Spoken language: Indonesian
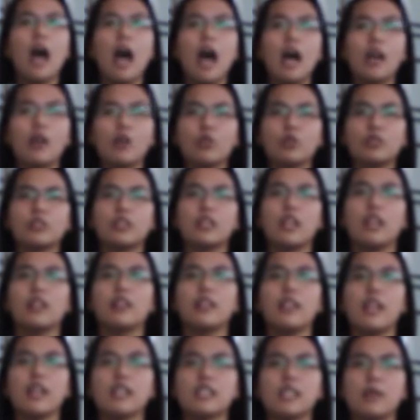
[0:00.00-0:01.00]
harus
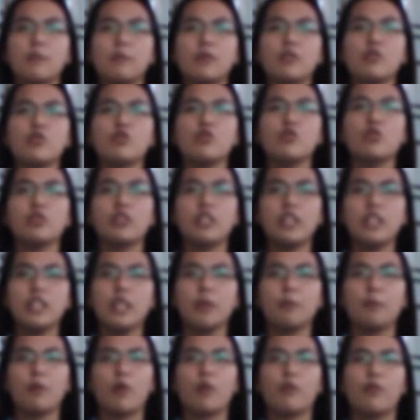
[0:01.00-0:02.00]
senantiasa menjunjung
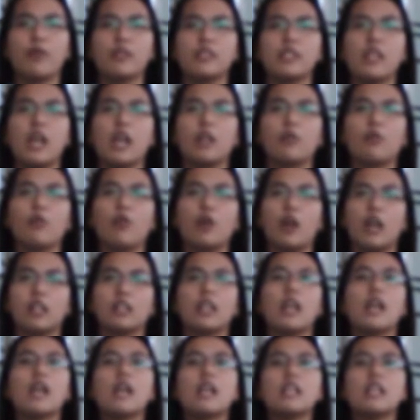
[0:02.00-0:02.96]
tinggi profesi advokat